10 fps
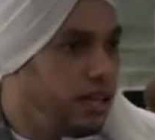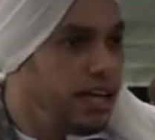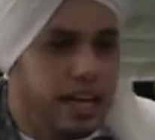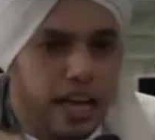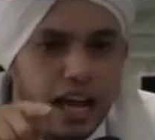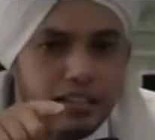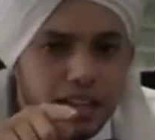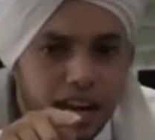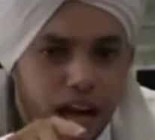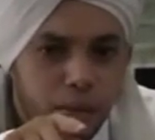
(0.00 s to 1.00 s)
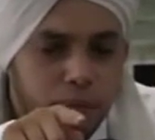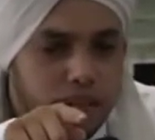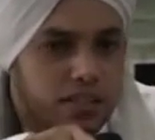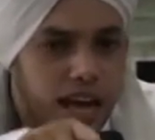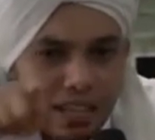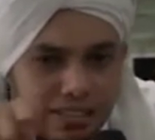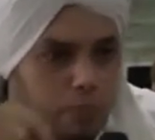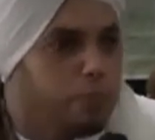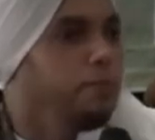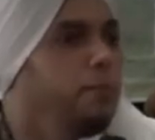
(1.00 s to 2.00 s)
ini adalah bid'ah
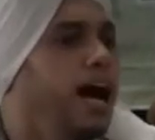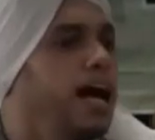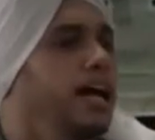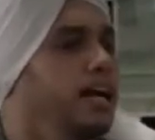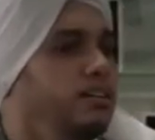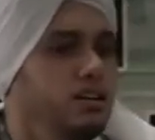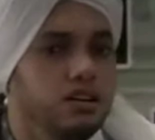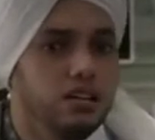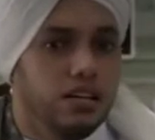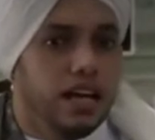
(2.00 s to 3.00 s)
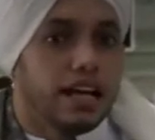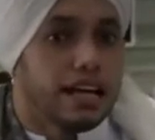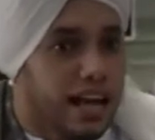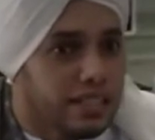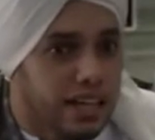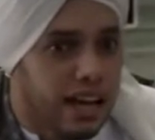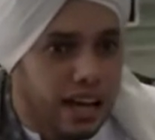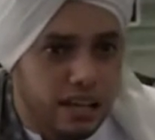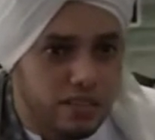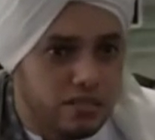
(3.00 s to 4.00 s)
tapi baik kata
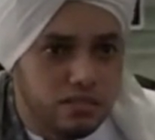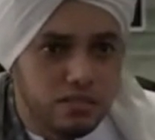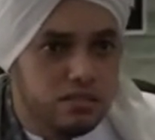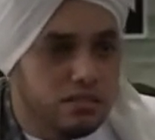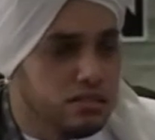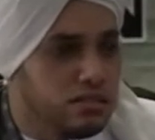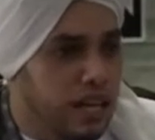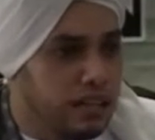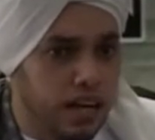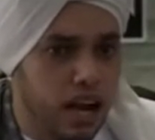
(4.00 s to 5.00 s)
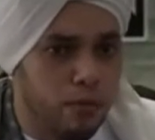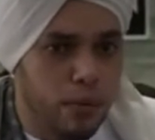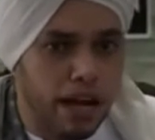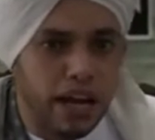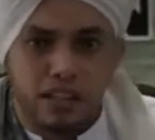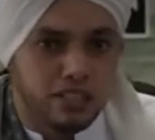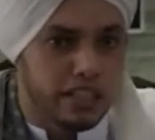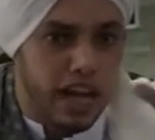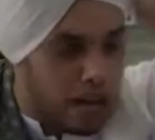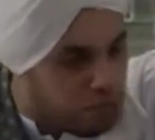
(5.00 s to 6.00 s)
Sayyidina Abu Bakar
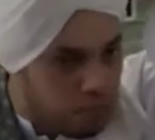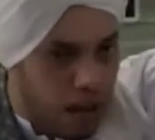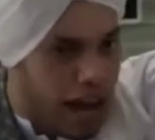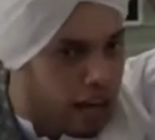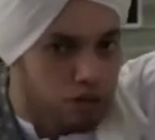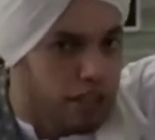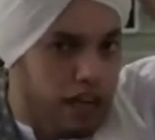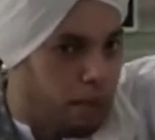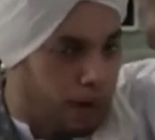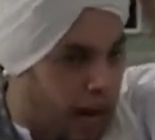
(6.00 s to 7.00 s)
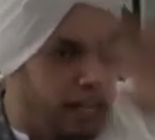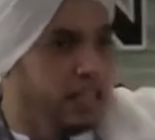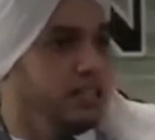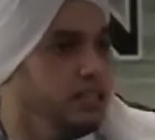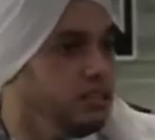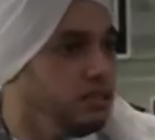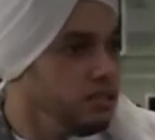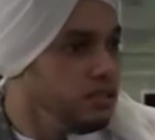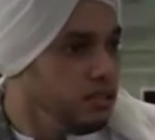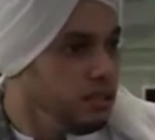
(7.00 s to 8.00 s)
tidak aku tidak berani
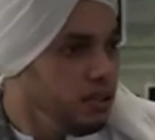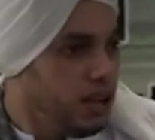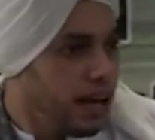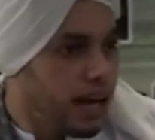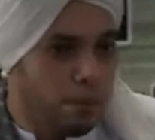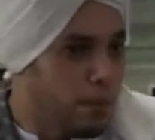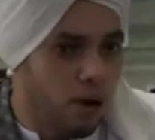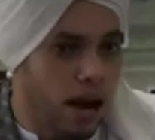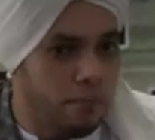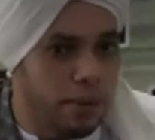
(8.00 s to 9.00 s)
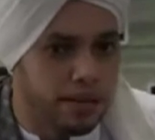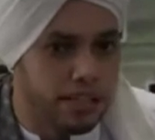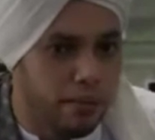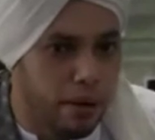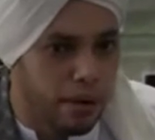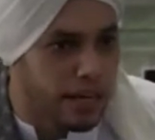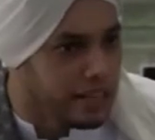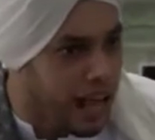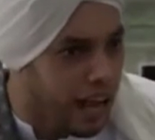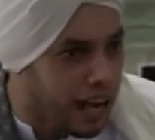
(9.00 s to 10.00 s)
Nabi Muhammad tidak
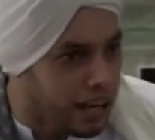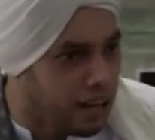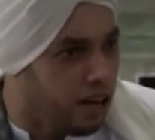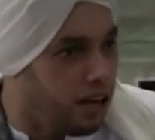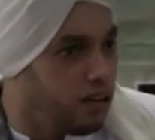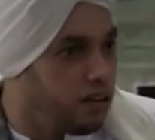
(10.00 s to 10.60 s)
memerintahkan kok